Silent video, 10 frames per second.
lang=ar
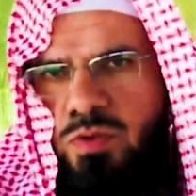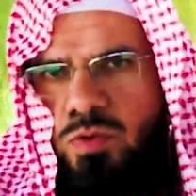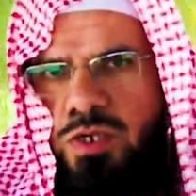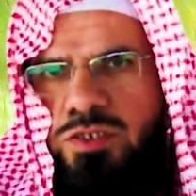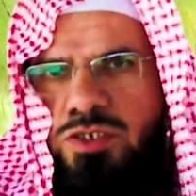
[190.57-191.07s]

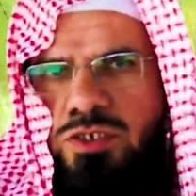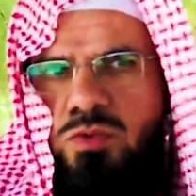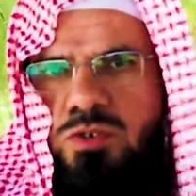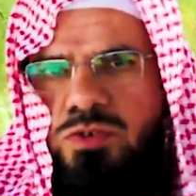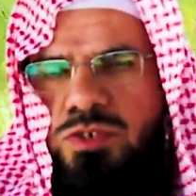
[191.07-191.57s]

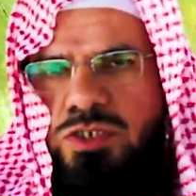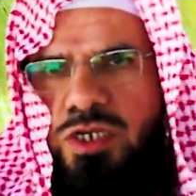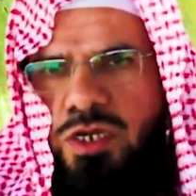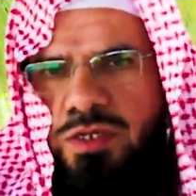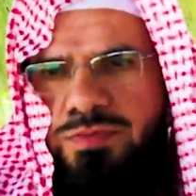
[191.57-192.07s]
ويتزوج
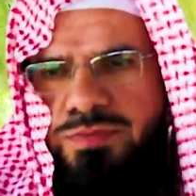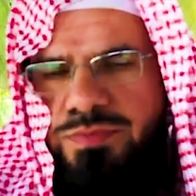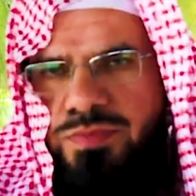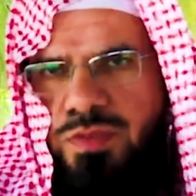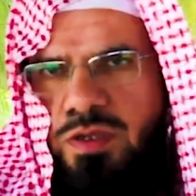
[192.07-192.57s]
النساء
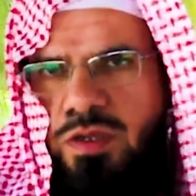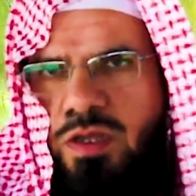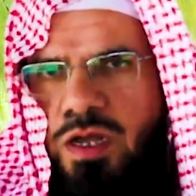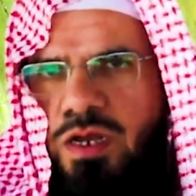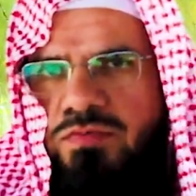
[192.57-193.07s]

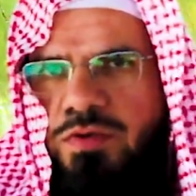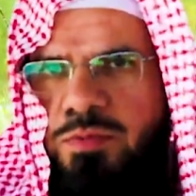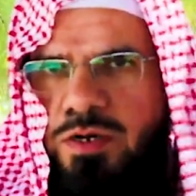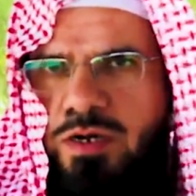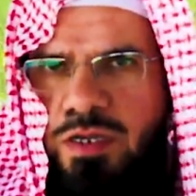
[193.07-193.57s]
قال
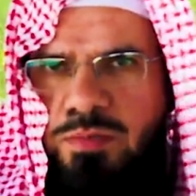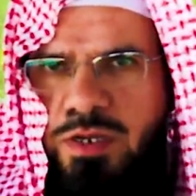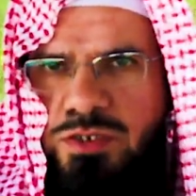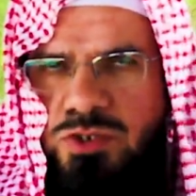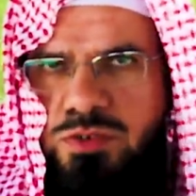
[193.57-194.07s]
فمن رغب
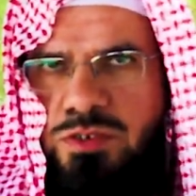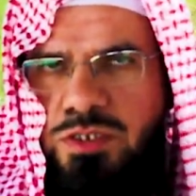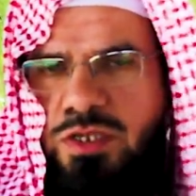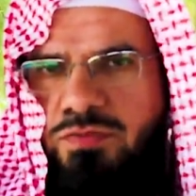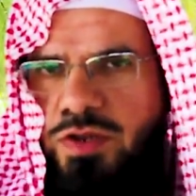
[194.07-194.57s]
عن
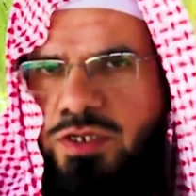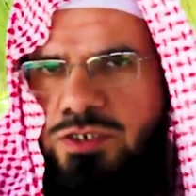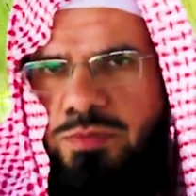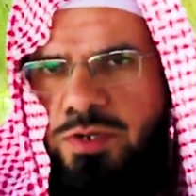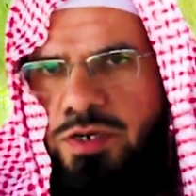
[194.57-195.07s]
سنتي
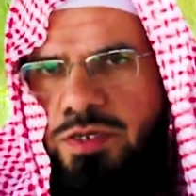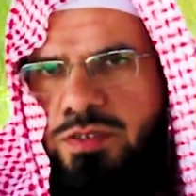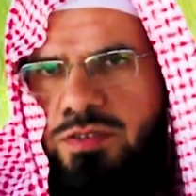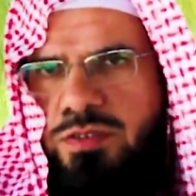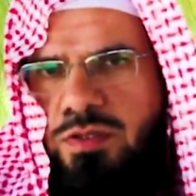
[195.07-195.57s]
فليس مني
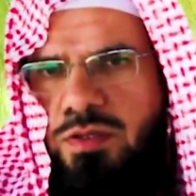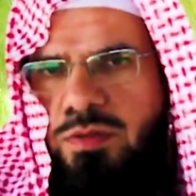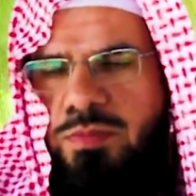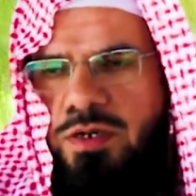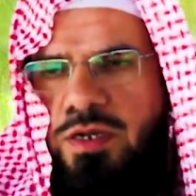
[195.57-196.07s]

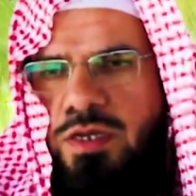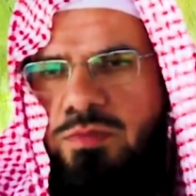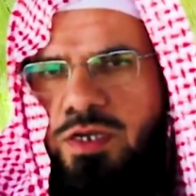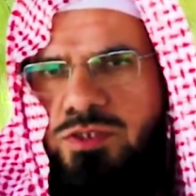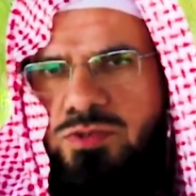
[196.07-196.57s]
من
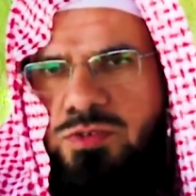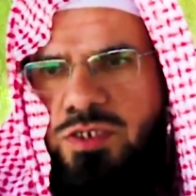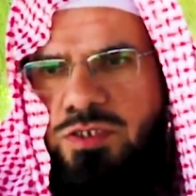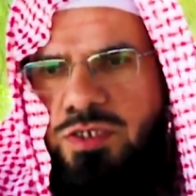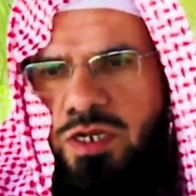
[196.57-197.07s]
رغب عن
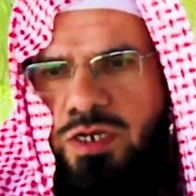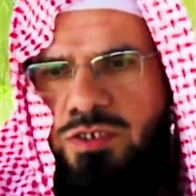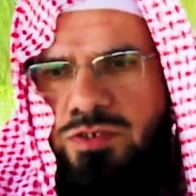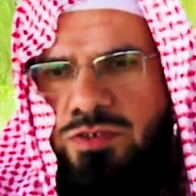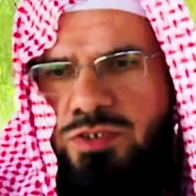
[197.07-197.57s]
سنته عليه
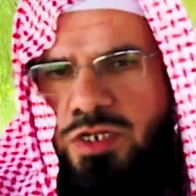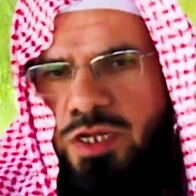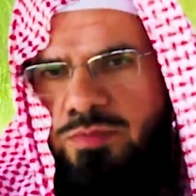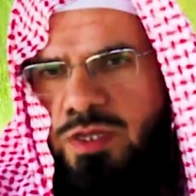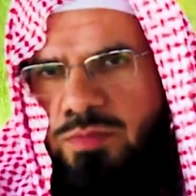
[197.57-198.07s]
الصلاة
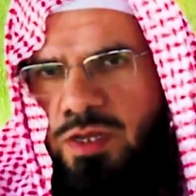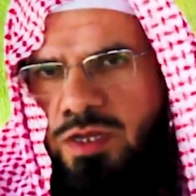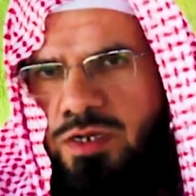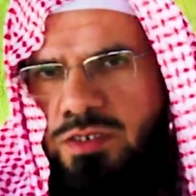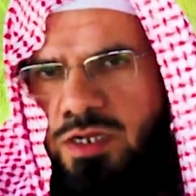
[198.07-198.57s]
والسلام
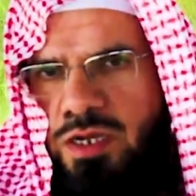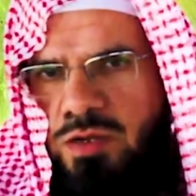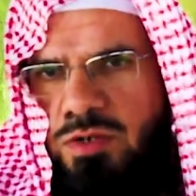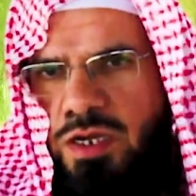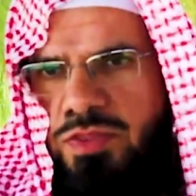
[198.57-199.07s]
كما أراد
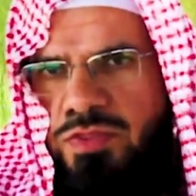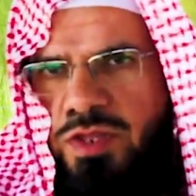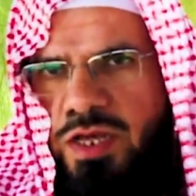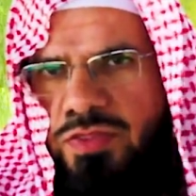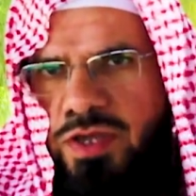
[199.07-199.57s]
هؤلاء
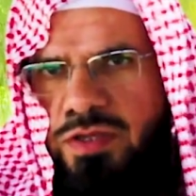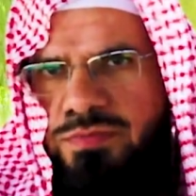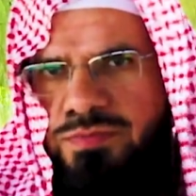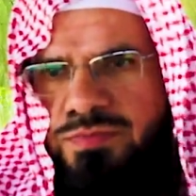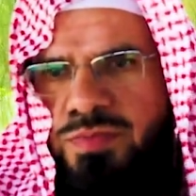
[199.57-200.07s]
الثلاثة
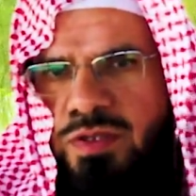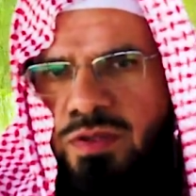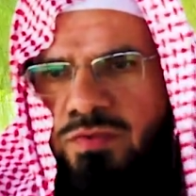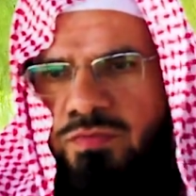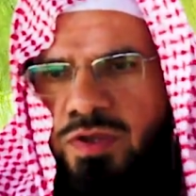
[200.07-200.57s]

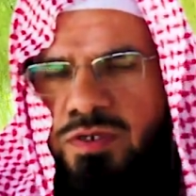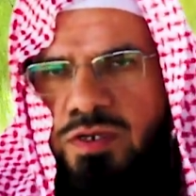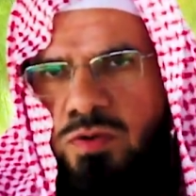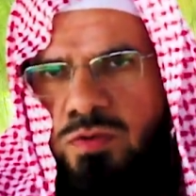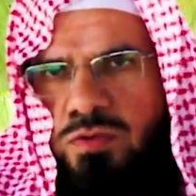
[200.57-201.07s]

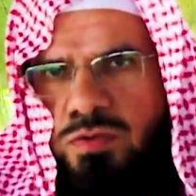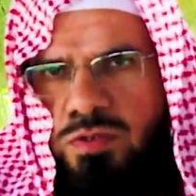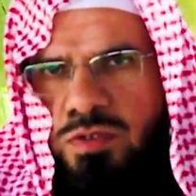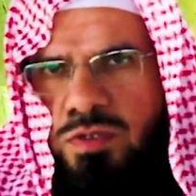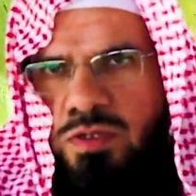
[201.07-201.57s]
فإنه
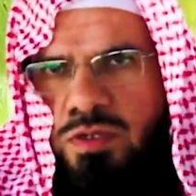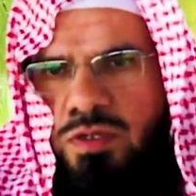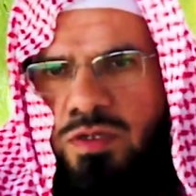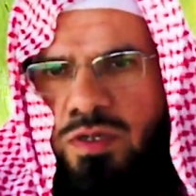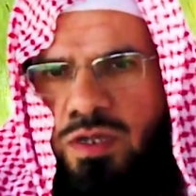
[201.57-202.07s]

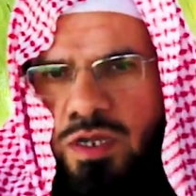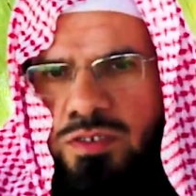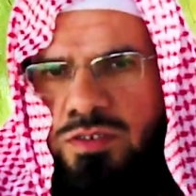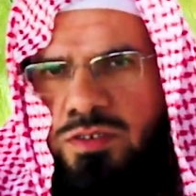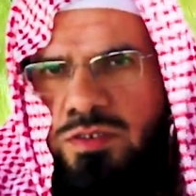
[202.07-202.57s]

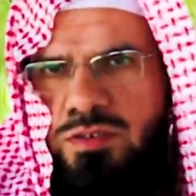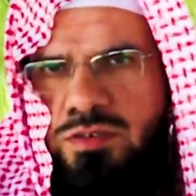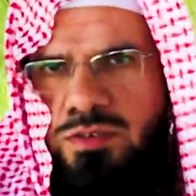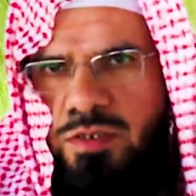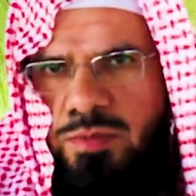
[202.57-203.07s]
قد
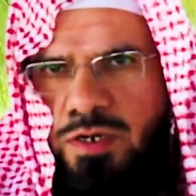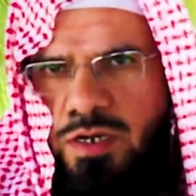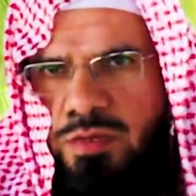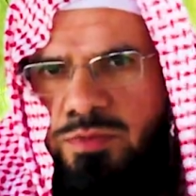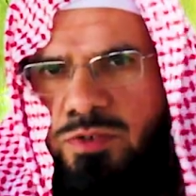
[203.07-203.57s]

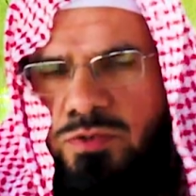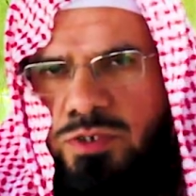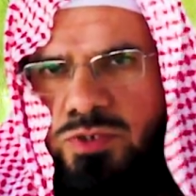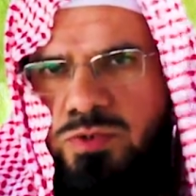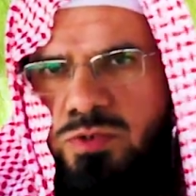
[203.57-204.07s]
تبرأ منه
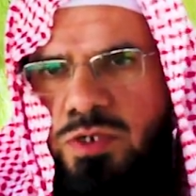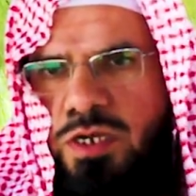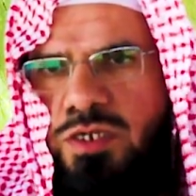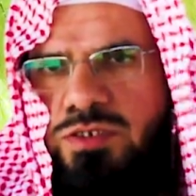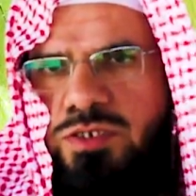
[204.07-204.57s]
رسول
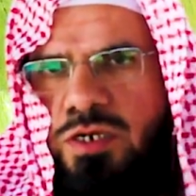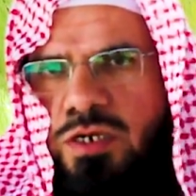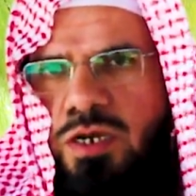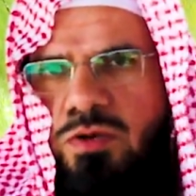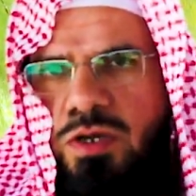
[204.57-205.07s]
الله صلى
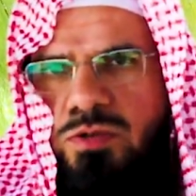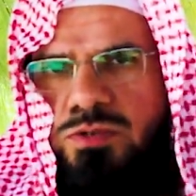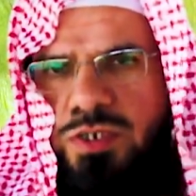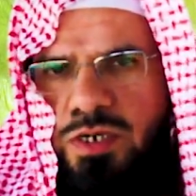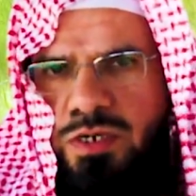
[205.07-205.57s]
الله عليه
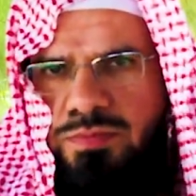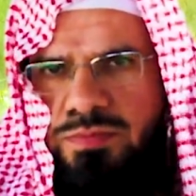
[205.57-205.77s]
وسلم